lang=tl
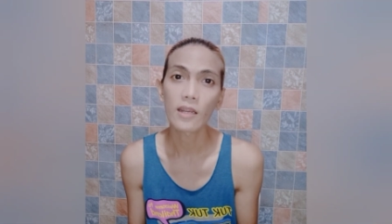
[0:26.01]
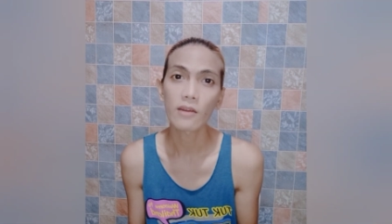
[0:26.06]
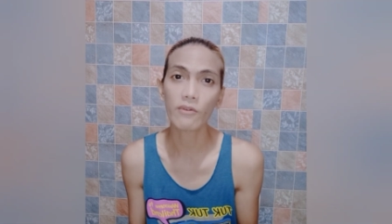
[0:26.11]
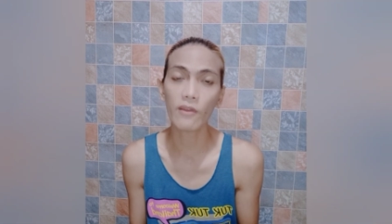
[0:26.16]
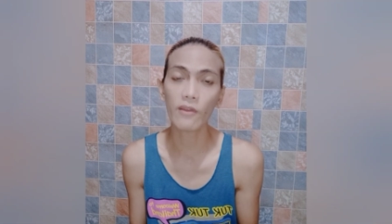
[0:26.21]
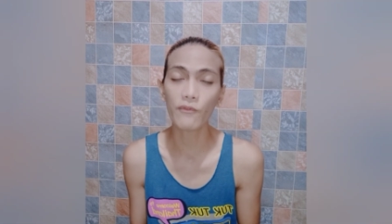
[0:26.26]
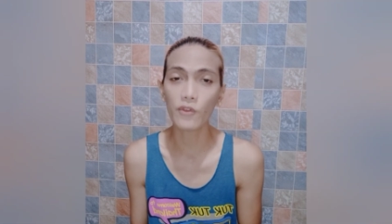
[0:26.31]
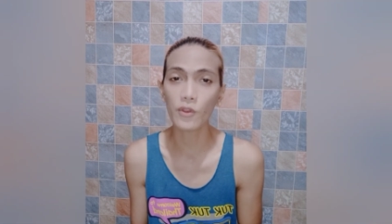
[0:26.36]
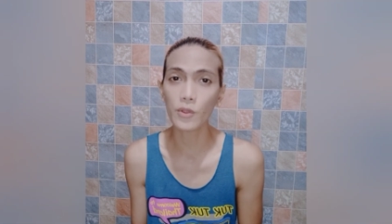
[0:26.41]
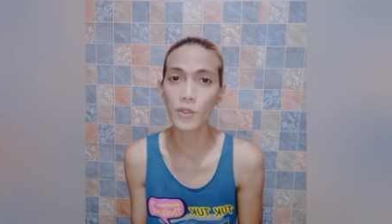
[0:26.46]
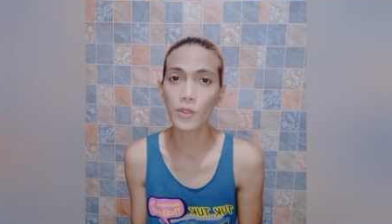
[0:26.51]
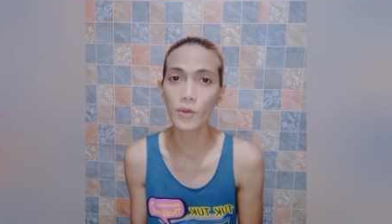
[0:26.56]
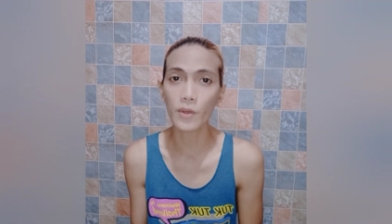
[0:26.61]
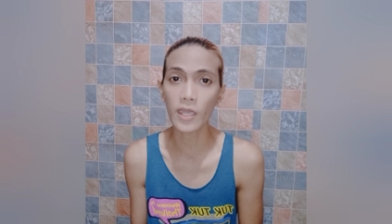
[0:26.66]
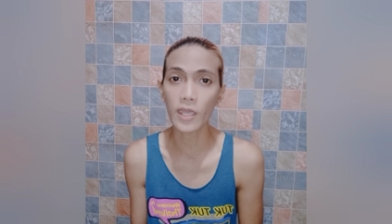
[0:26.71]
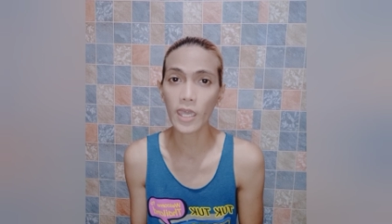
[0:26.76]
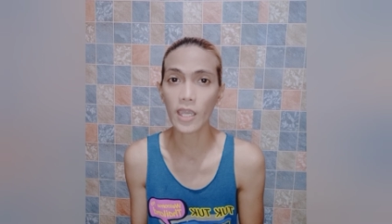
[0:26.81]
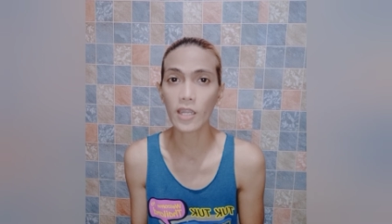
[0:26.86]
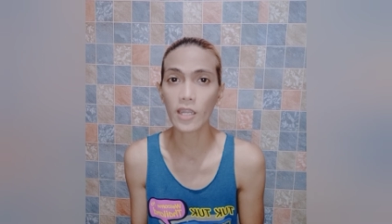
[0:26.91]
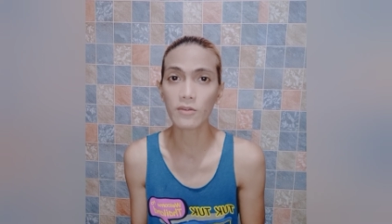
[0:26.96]
review you
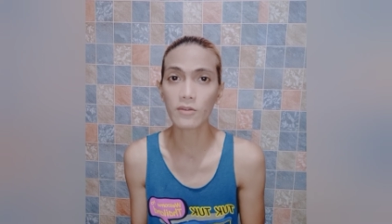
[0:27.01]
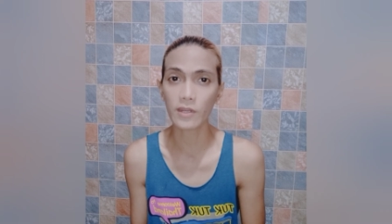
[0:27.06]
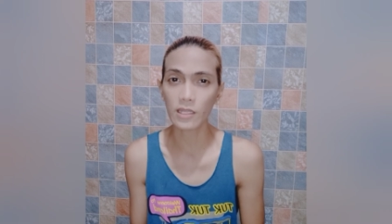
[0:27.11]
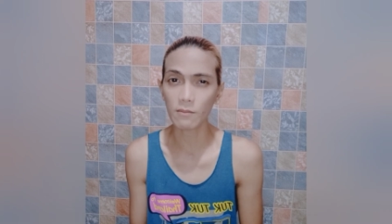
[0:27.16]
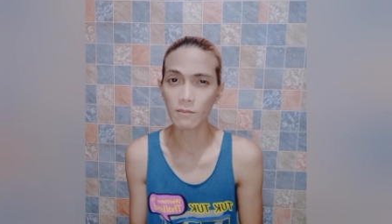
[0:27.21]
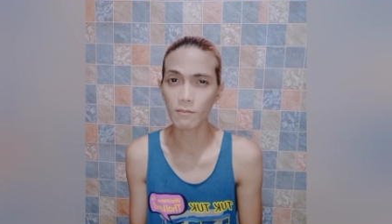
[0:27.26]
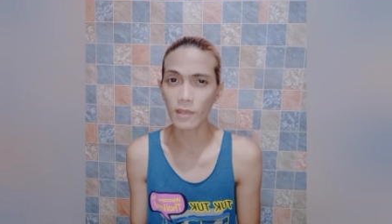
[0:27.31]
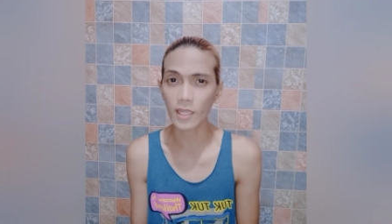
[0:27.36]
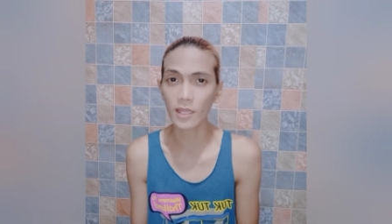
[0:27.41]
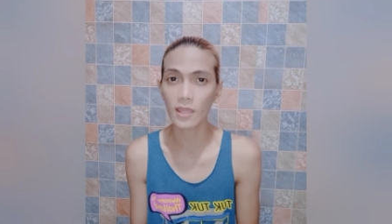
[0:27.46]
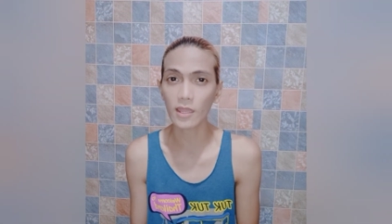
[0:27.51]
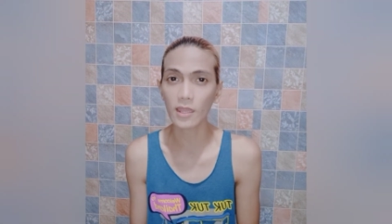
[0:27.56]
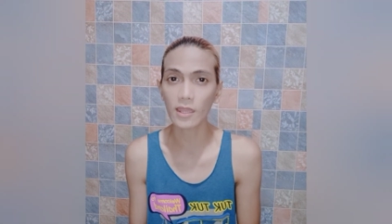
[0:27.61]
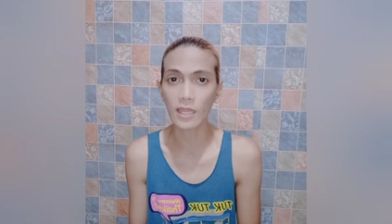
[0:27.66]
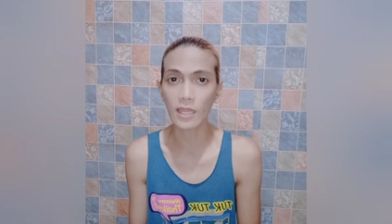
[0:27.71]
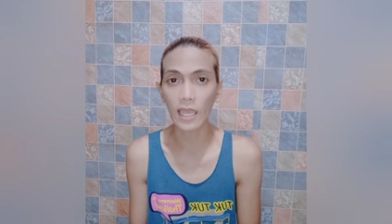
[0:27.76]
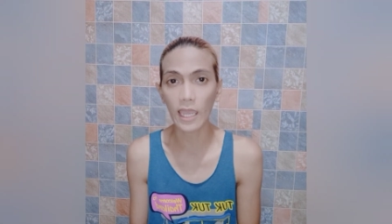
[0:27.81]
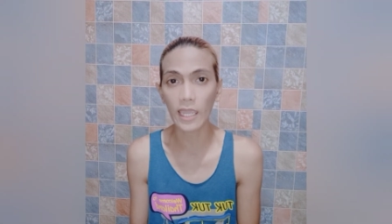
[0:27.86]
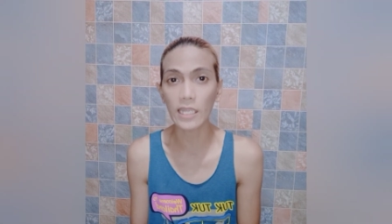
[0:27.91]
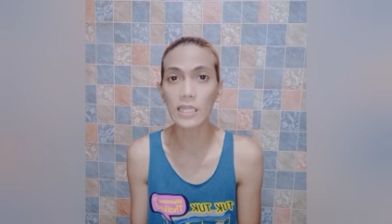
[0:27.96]
hair treatment
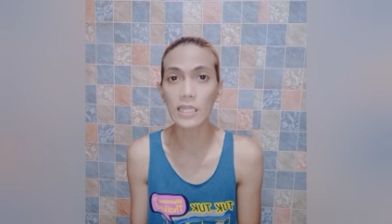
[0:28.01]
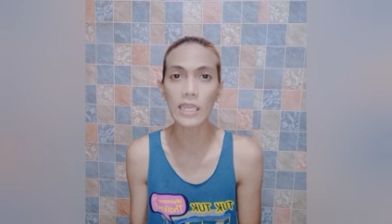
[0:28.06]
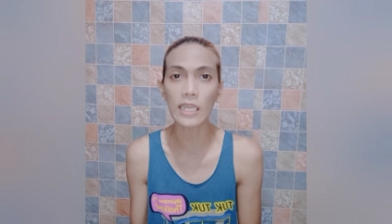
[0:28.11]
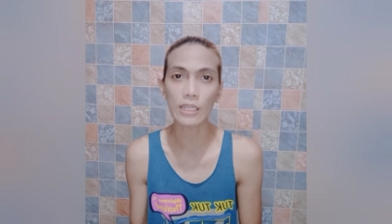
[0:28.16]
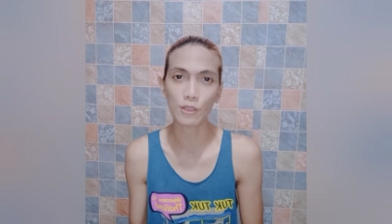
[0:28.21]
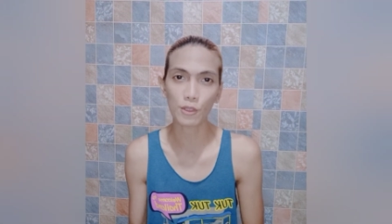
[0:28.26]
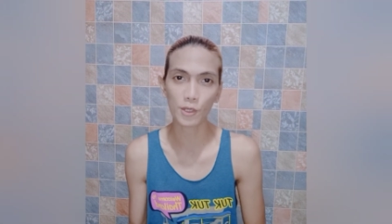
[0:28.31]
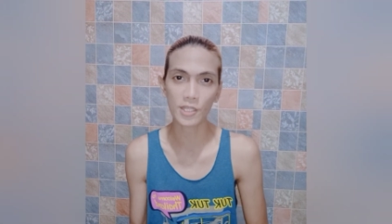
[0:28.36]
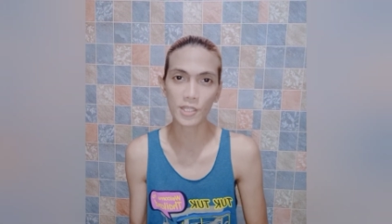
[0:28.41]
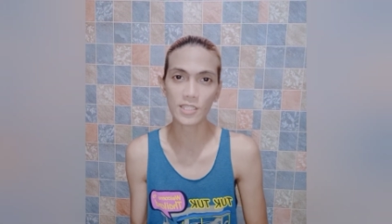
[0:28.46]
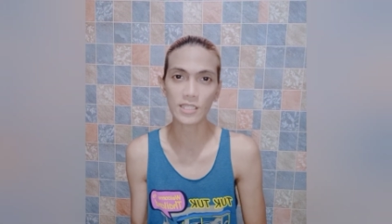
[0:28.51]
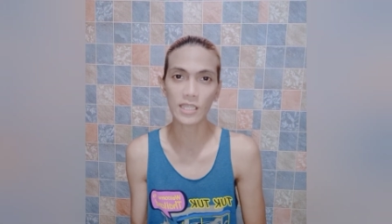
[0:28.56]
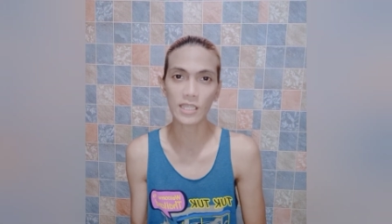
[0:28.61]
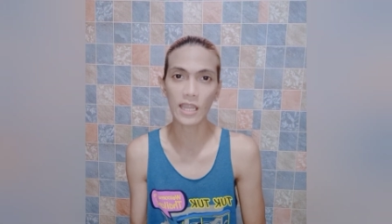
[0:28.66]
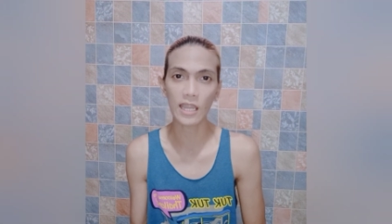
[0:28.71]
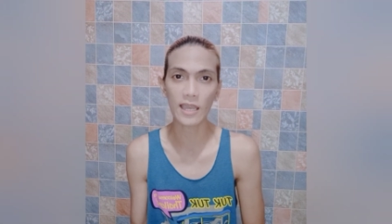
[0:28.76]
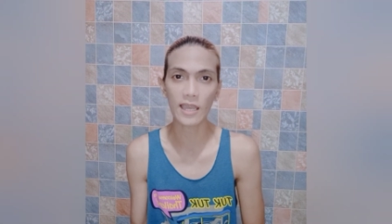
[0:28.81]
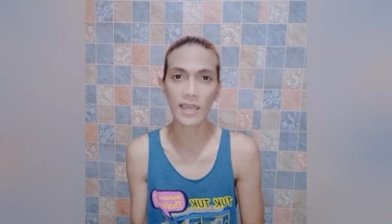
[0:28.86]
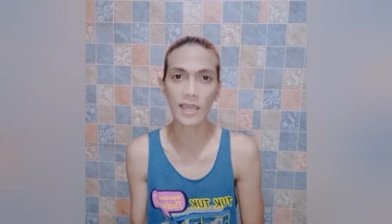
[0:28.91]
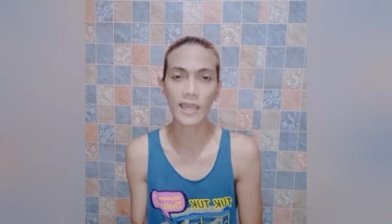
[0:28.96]
na ini-endorse
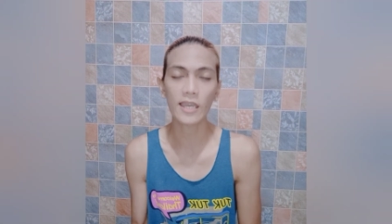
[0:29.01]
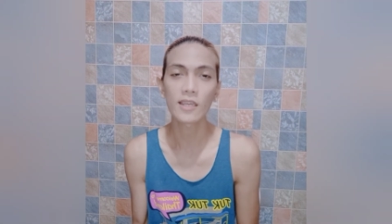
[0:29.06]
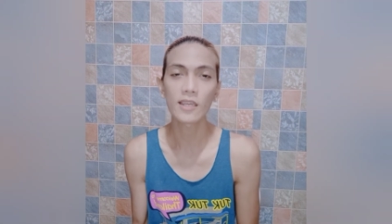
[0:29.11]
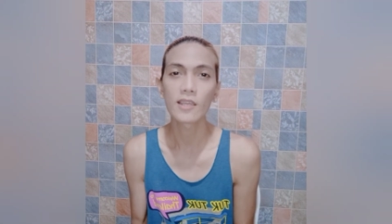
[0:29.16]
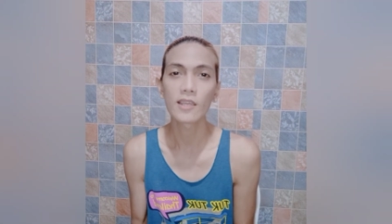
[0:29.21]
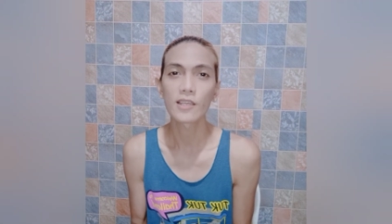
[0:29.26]
nila.